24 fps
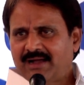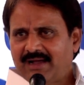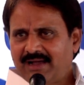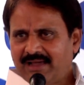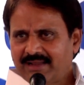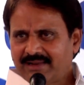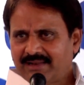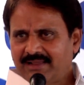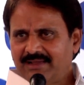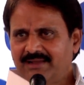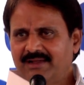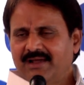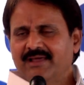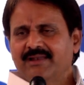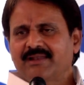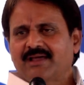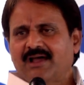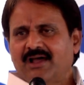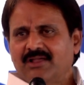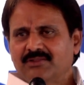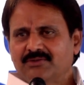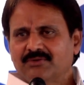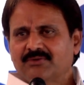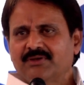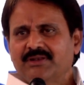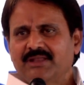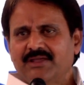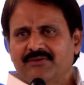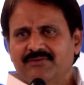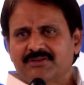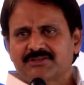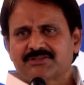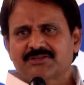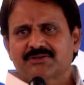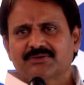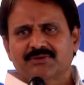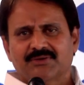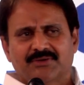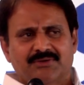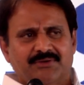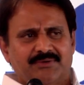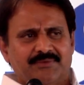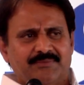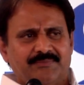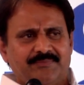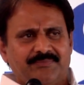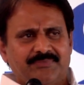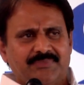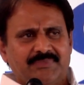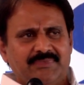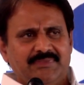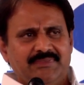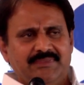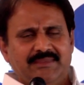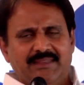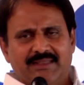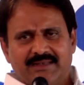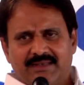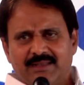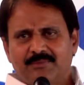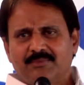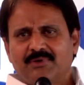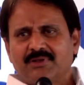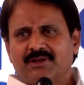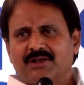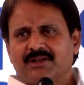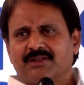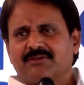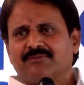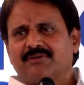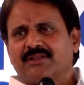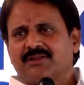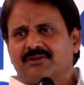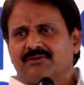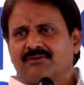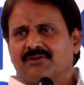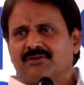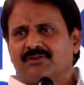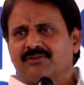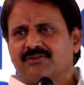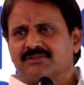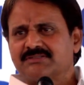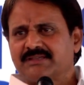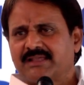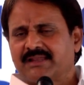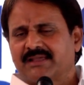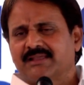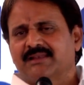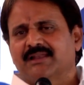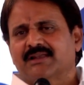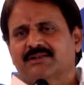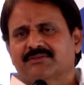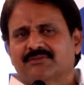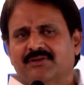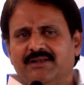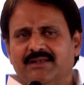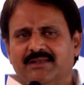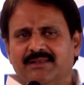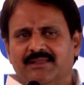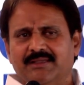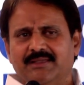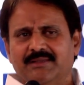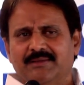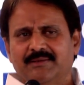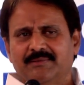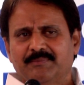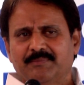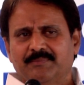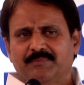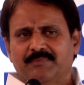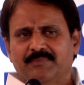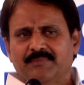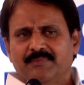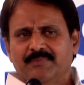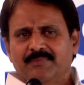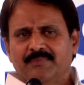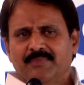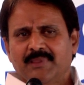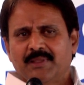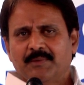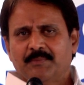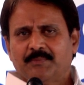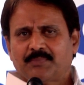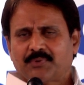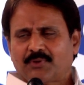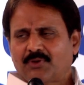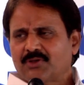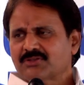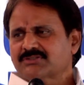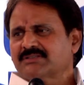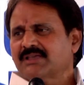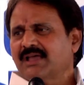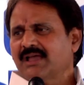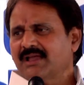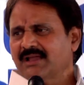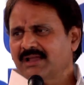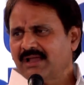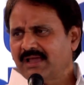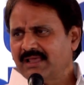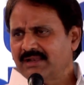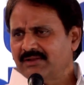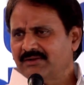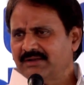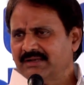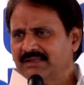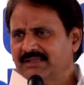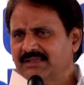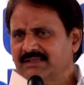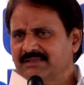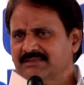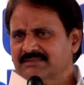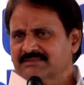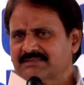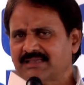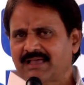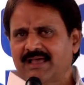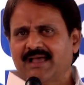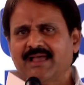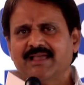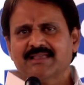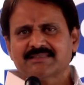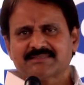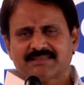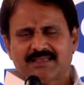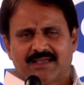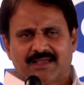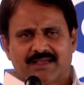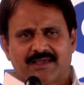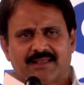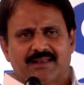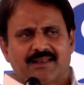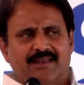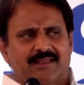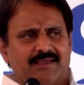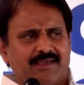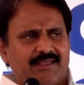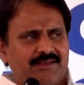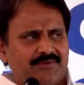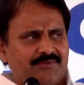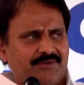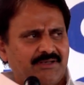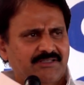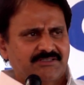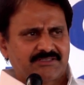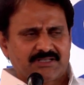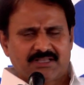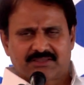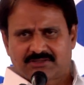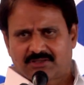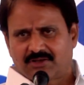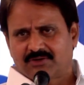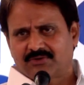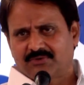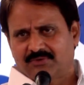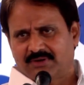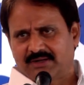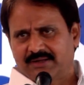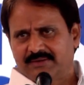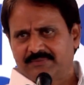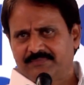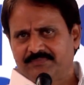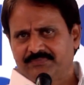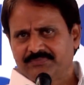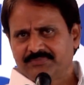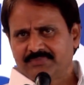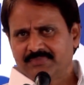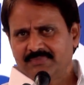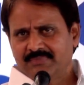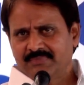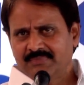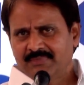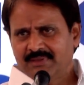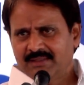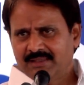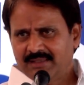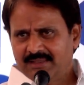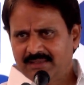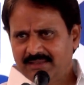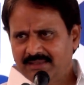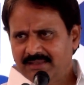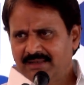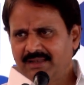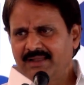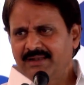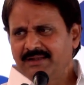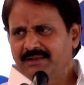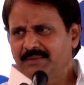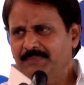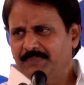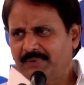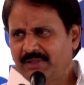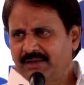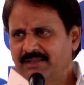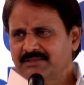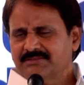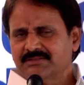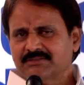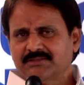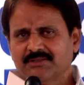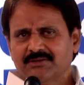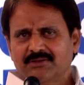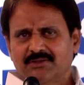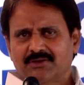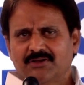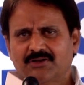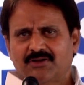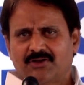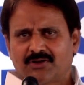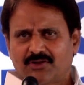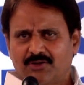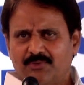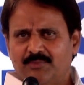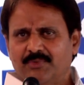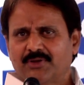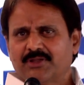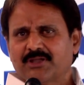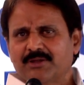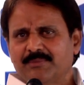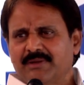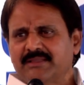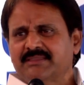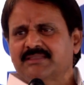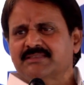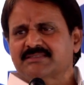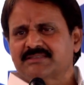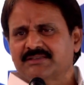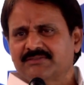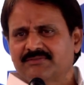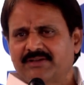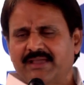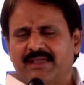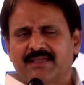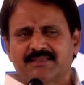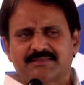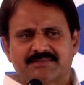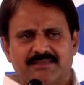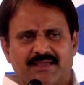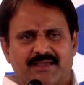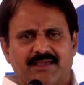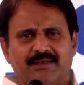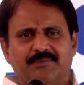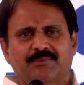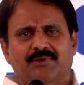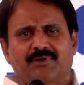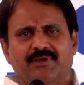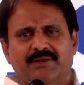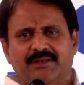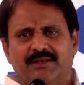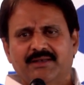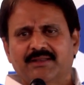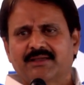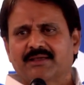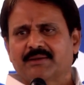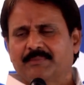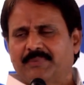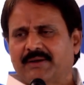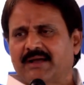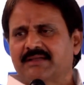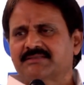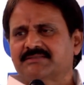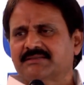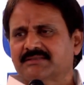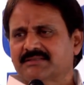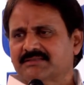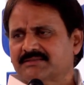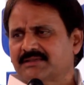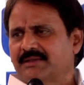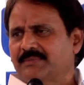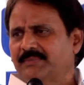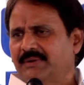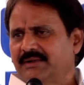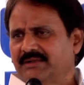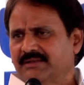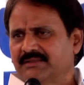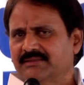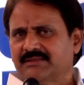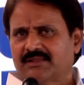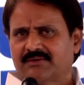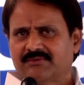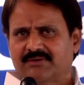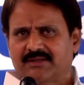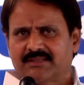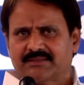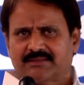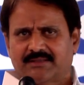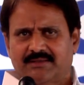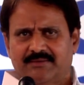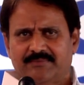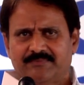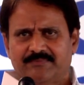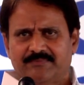ఆ రంగాన్ని ఆదుకునే విషయంలో నిన్న మొన్నటి వరకు కూడా జరిగినటువంటి ప్రోత్సాహం కానివ్వండి సహాయ సహకారాలు కానివ్వండి చాలా తక్కువ ఇలాంటి పరిస్థితుల్లో గౌరవ ముఖ్యమంత్రి శ్రీ వైఎస్ జగన్మోహన్ రెడ్డి గారు బాధ్యత చేపట్టిన తర్వాత